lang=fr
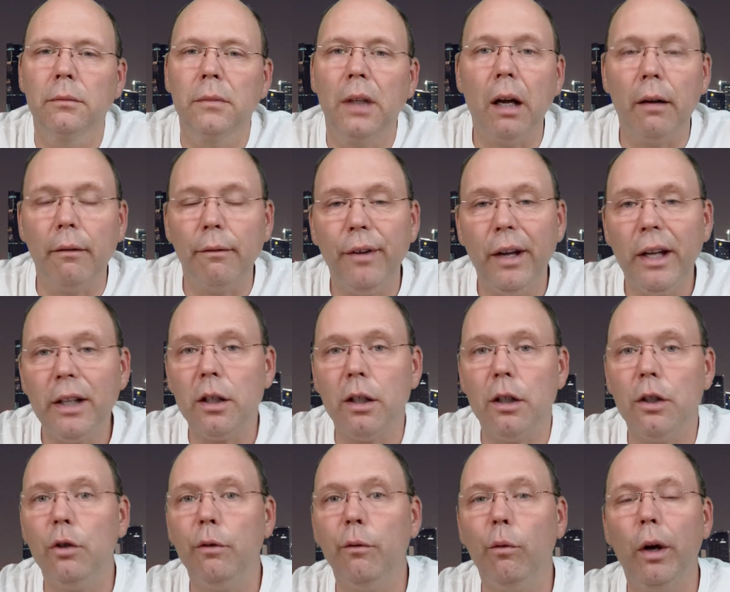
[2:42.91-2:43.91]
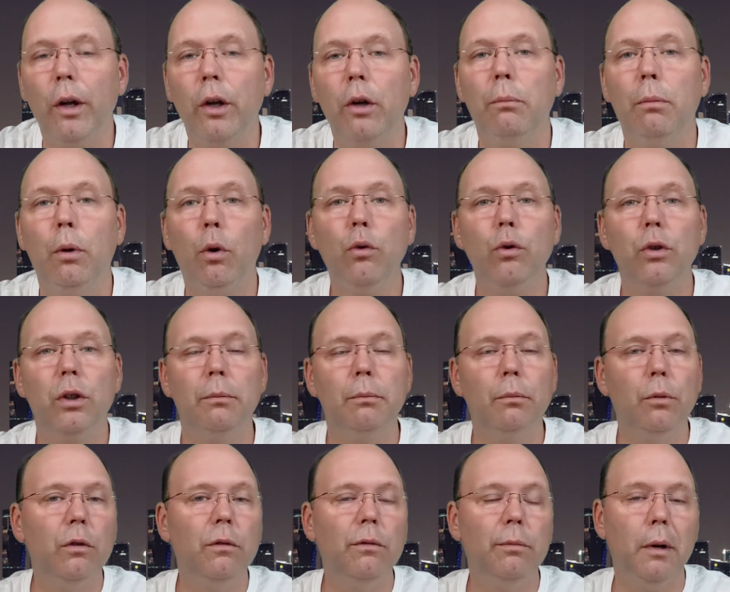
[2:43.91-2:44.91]
En fait, nous voyons beaucoup de
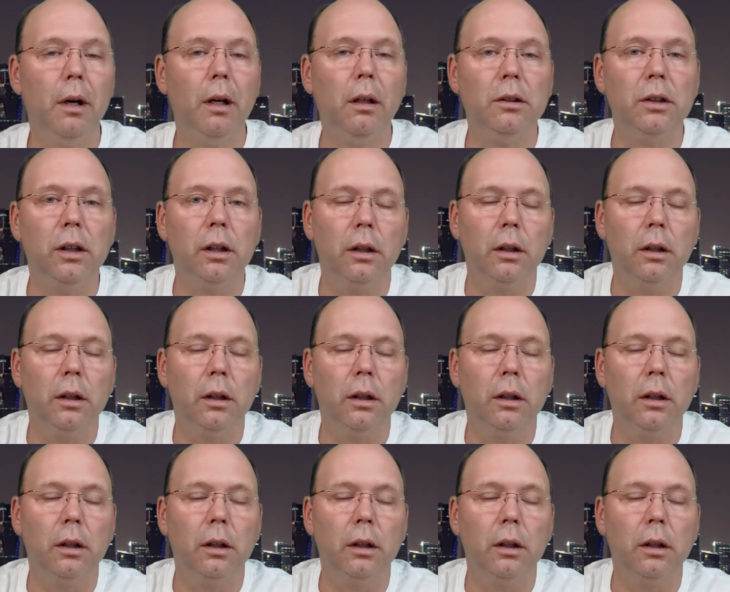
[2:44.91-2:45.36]
mouvements,